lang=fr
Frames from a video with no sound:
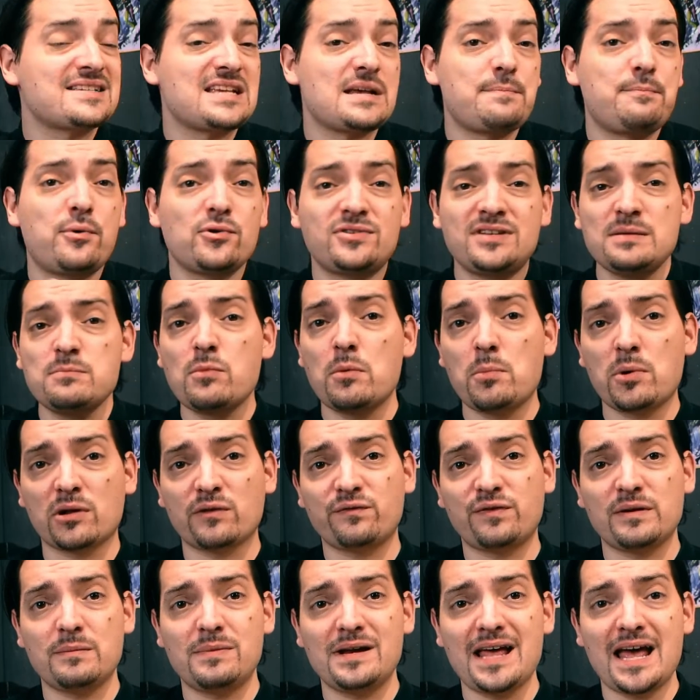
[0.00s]
ses petits moments de
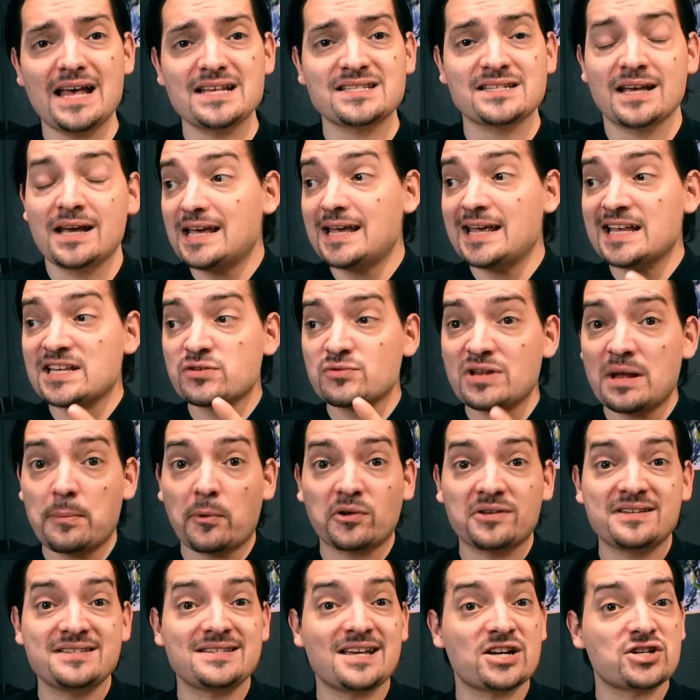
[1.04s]
faiblesse et son
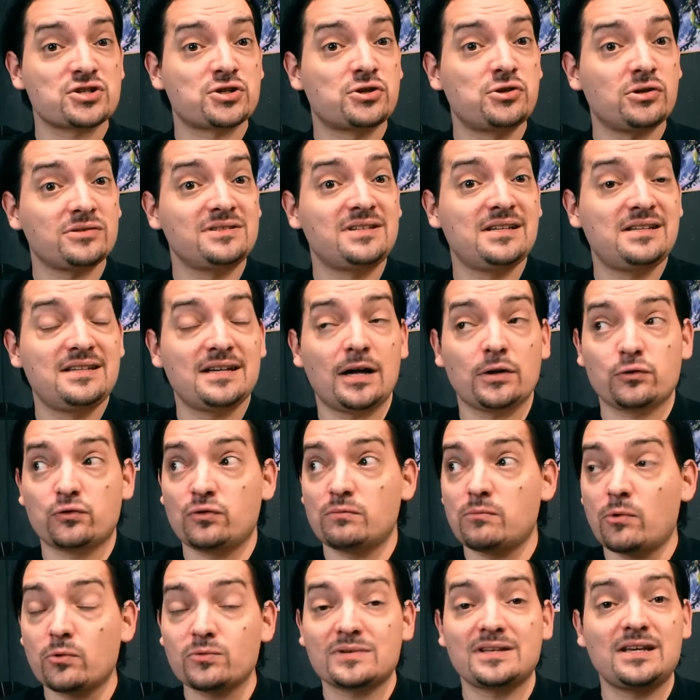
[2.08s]
apprentissage quotidien du
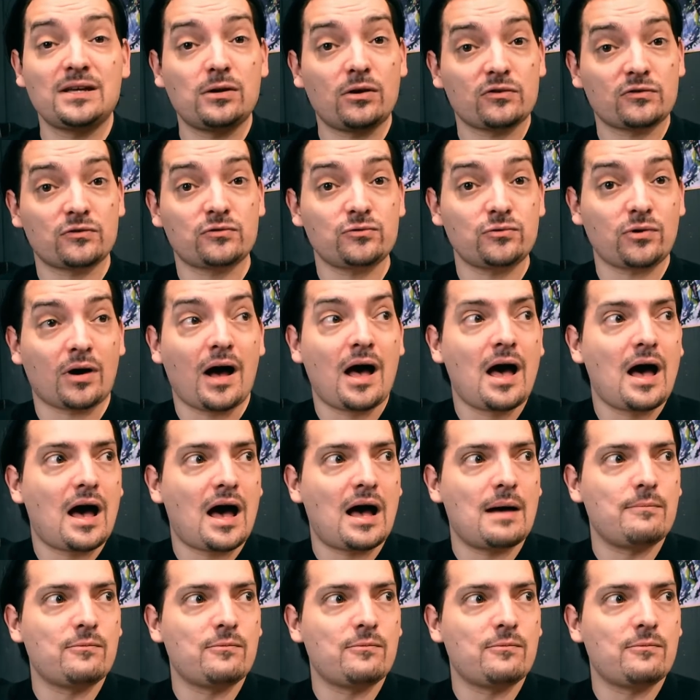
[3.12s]
monde qui l'entoure, un